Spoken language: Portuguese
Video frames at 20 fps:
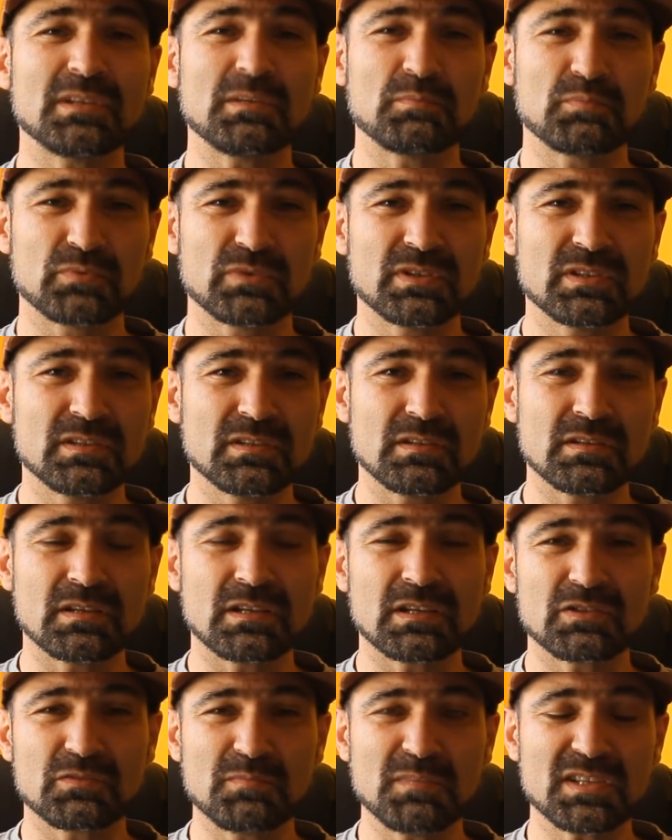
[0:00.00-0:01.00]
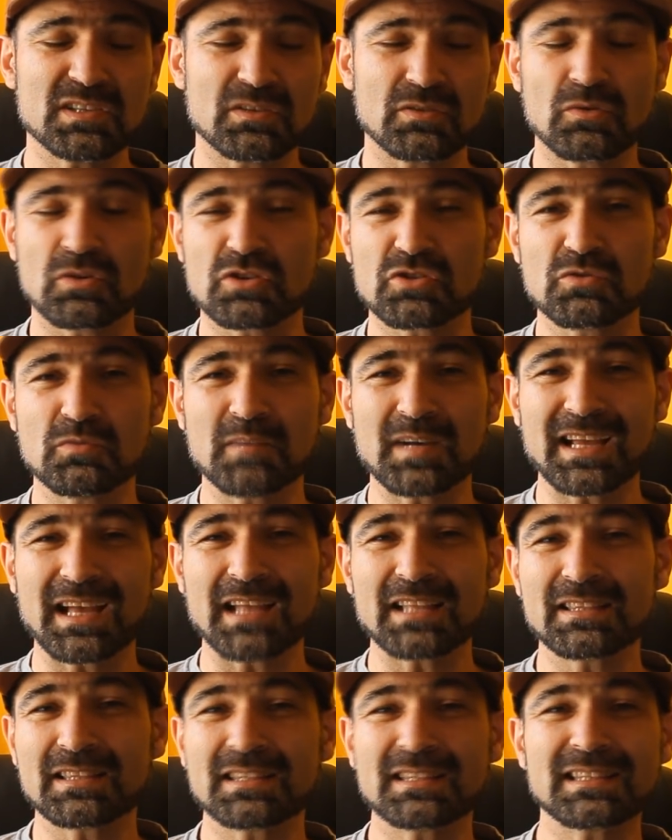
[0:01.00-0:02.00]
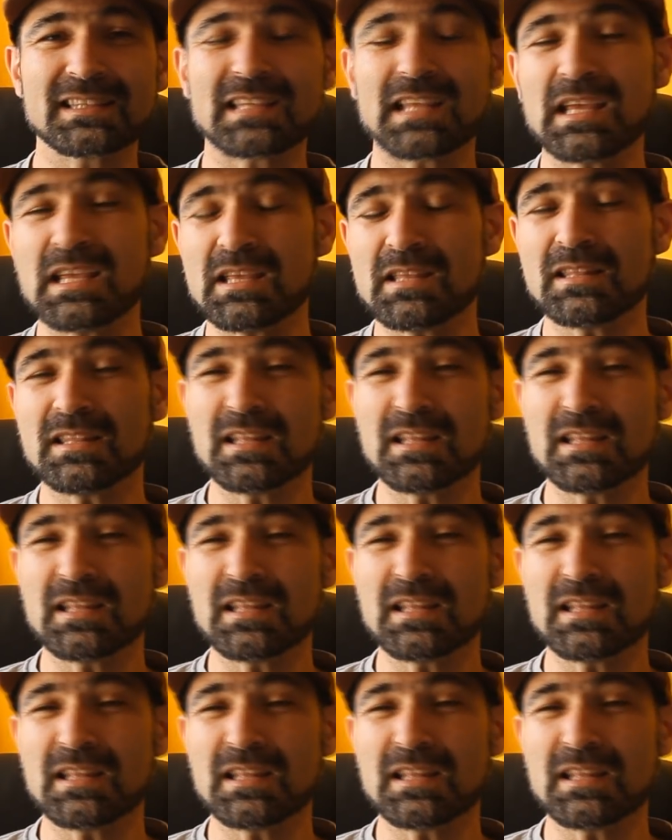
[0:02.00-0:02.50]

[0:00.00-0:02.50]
tipo de atomizadores no mercado tem,